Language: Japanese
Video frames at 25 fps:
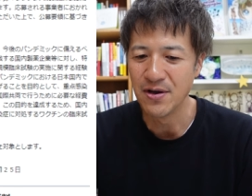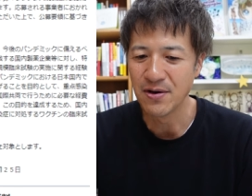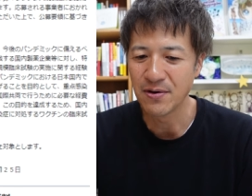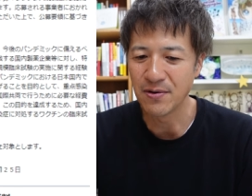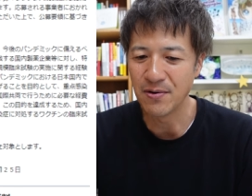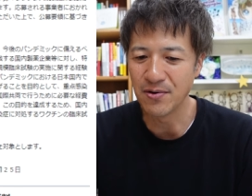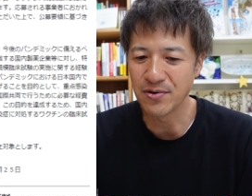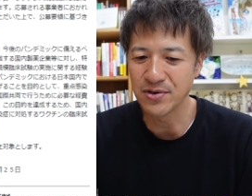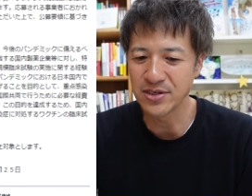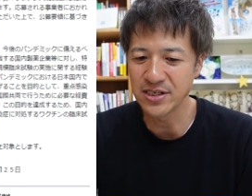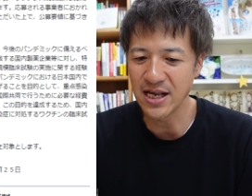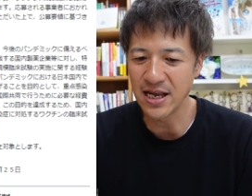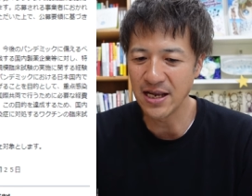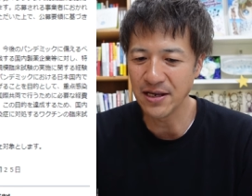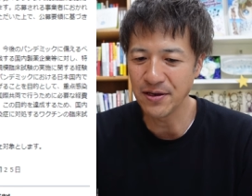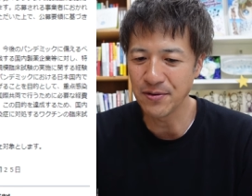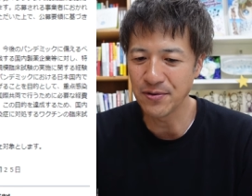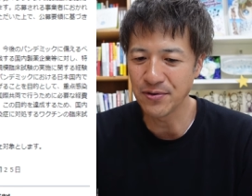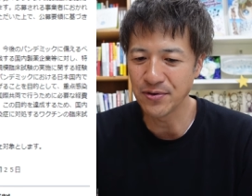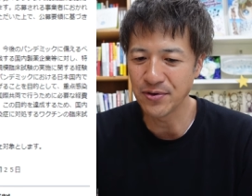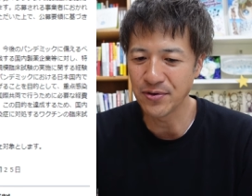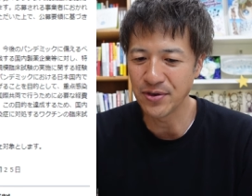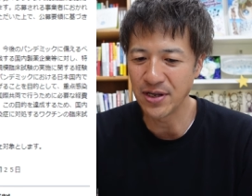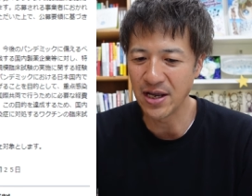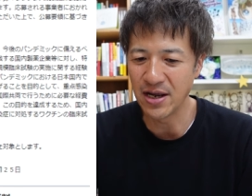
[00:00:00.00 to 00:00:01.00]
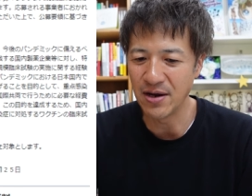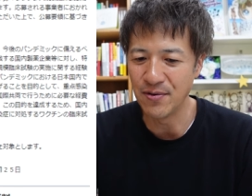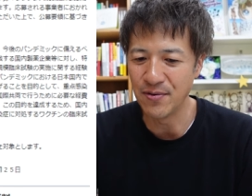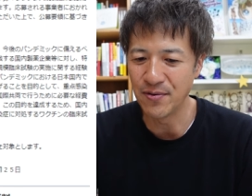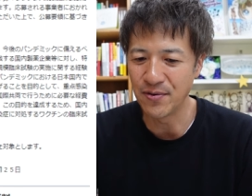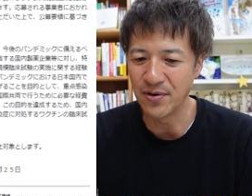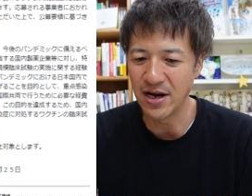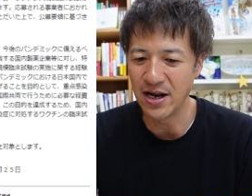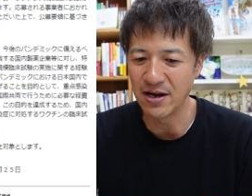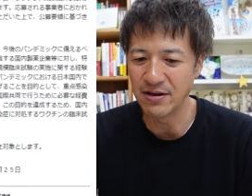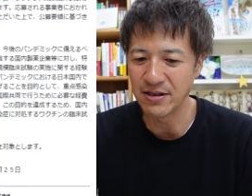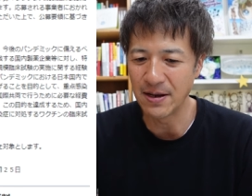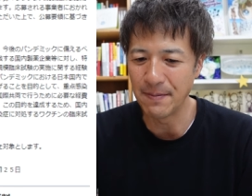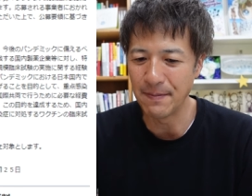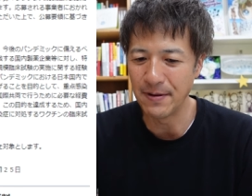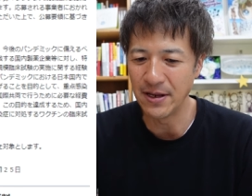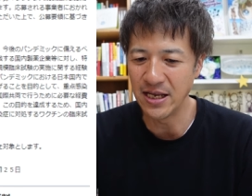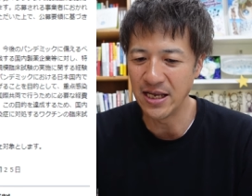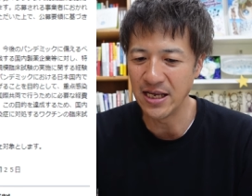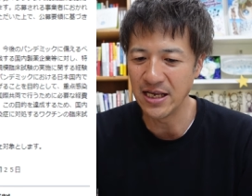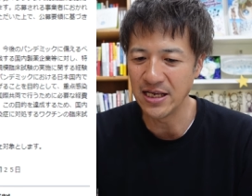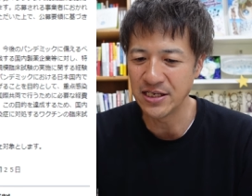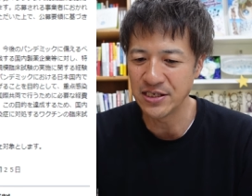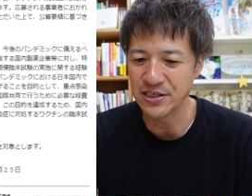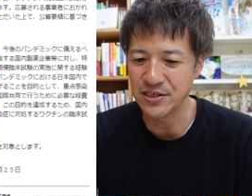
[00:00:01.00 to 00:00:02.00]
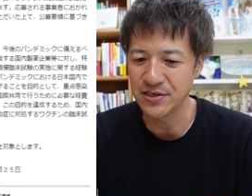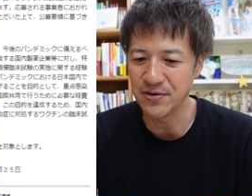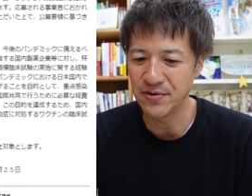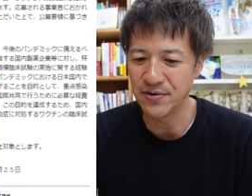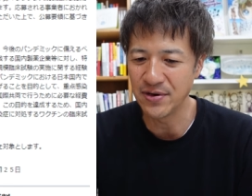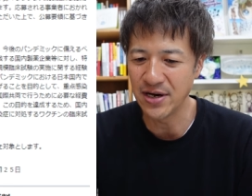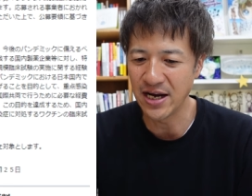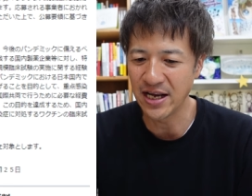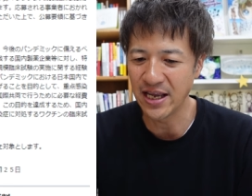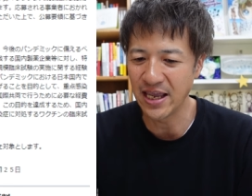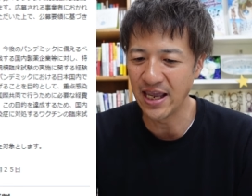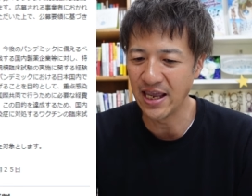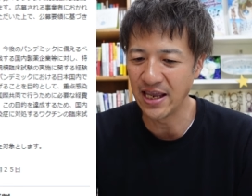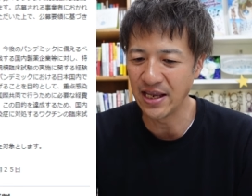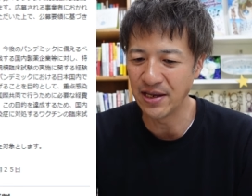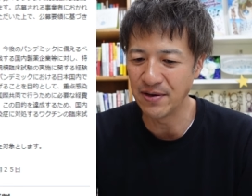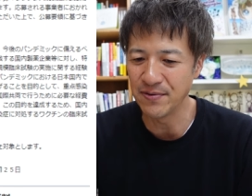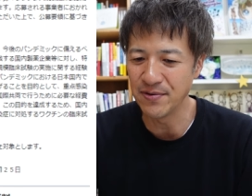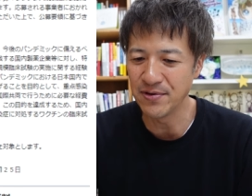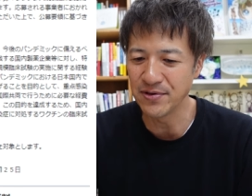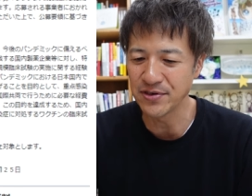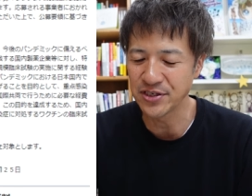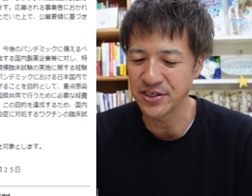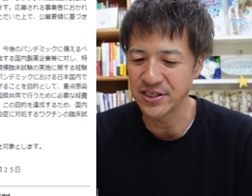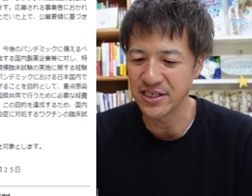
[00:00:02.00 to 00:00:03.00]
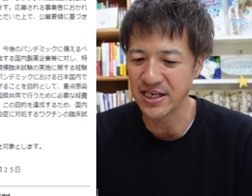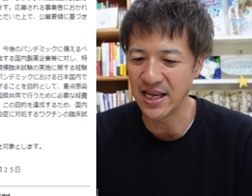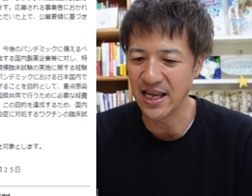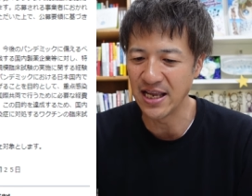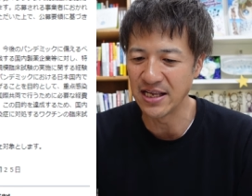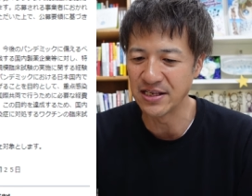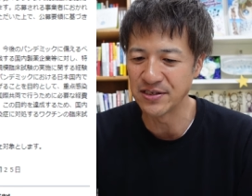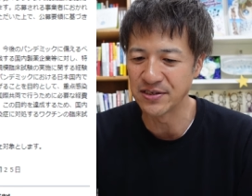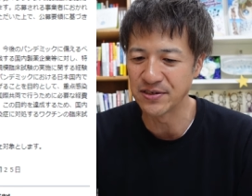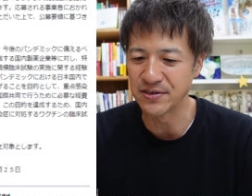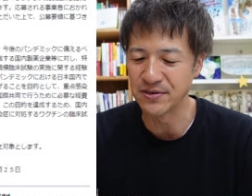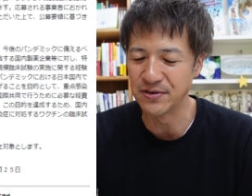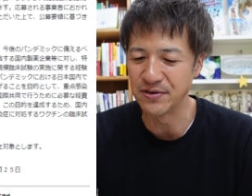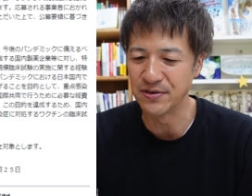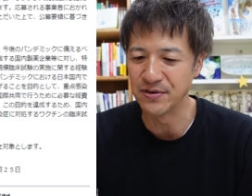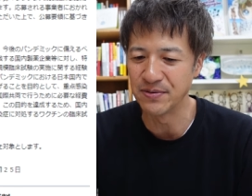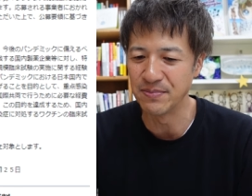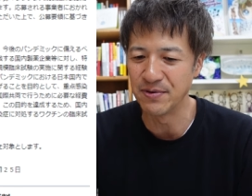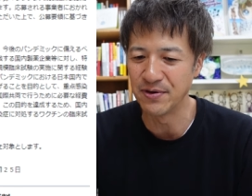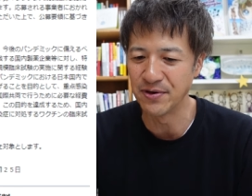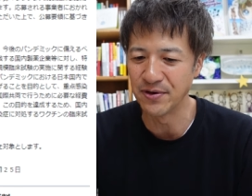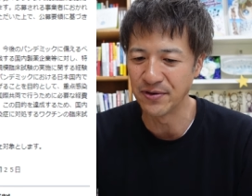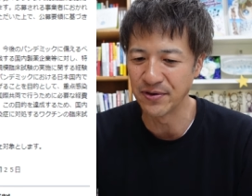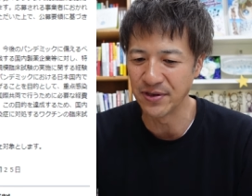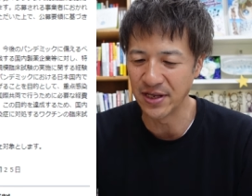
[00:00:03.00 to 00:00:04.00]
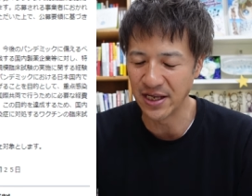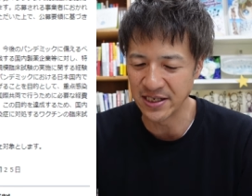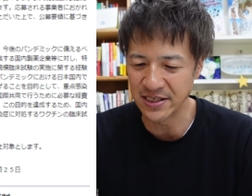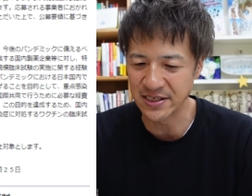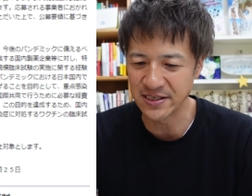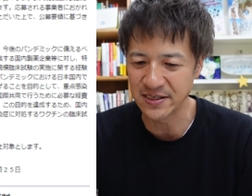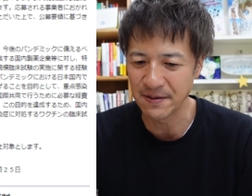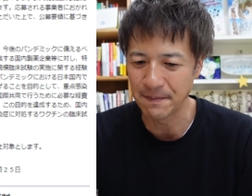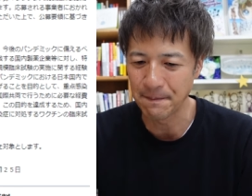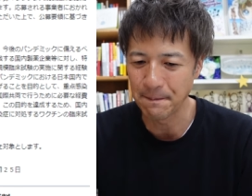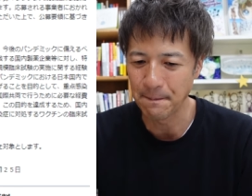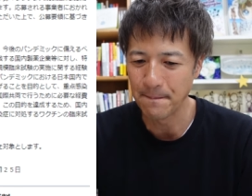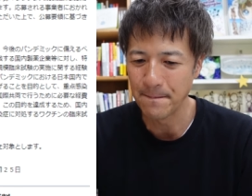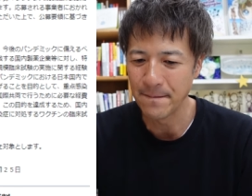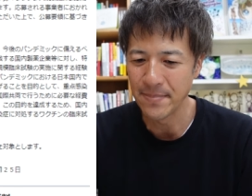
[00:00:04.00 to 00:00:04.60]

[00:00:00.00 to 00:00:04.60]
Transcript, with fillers: 国際共同で行うために必要な経費を支援するものです。